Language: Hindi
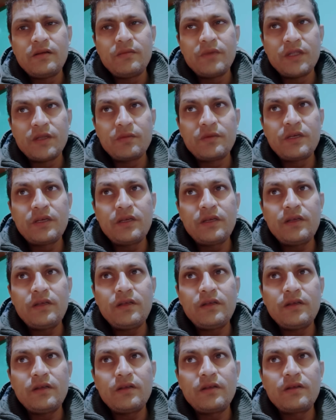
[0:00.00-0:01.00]
मतलब कि
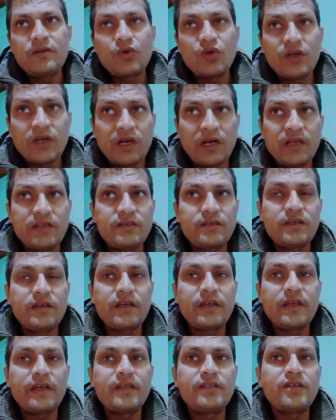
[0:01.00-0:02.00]
कोई ख़ास
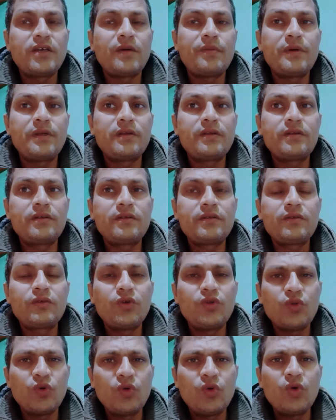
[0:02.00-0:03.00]
जगह है जहाँ पर
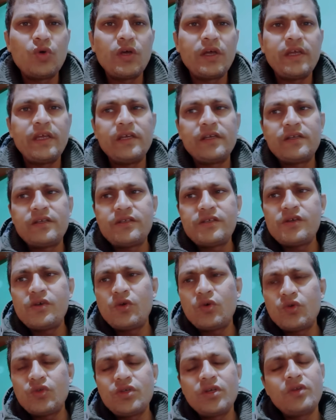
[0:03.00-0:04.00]
कोई दो लोग गए हैं किसी
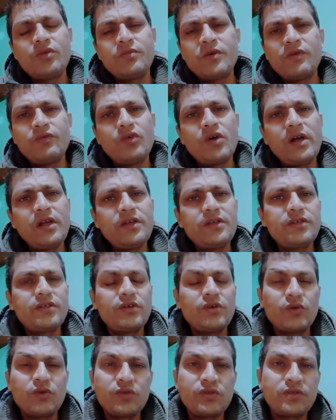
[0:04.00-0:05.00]
को कुछ अनुभव हुआ किसी
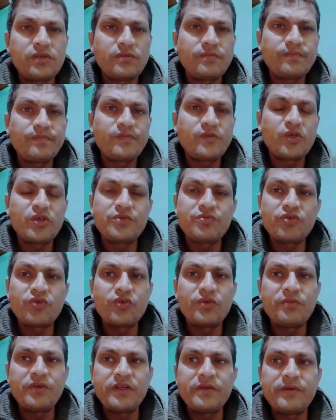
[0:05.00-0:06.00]
को कुछ तो इसमें
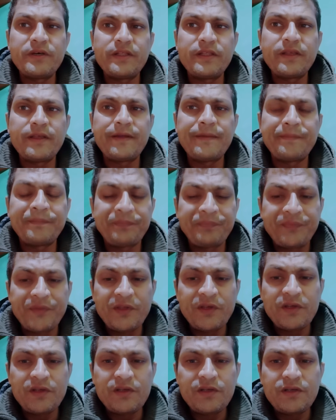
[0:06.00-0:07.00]
कोई बड़ी बात नहीं है
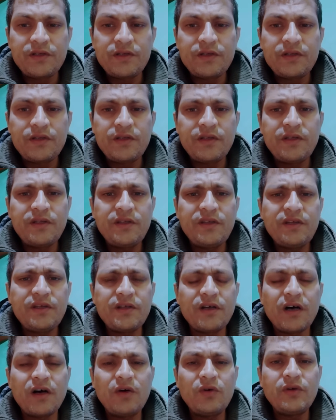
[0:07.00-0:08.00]
लेकिन एक
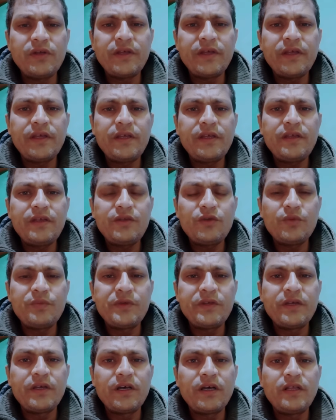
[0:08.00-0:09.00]
गांव है
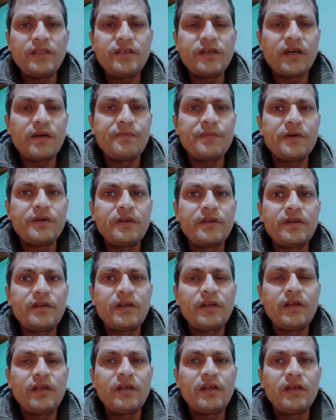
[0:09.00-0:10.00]
यूपी का जहाँ पर
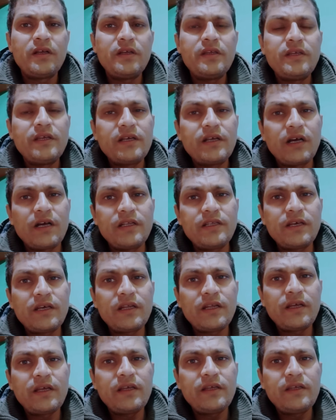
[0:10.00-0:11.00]
यह कहा जा
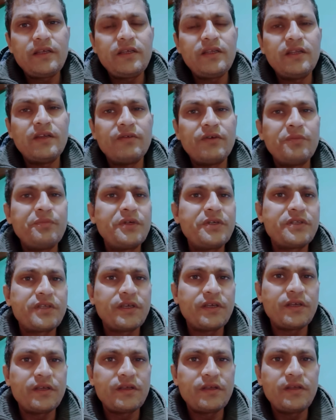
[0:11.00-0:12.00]
रहा है कि नवंबर
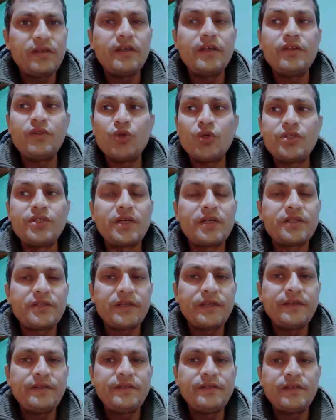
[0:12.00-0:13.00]
से यही
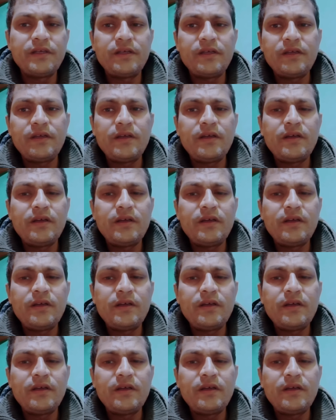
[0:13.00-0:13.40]
2023 से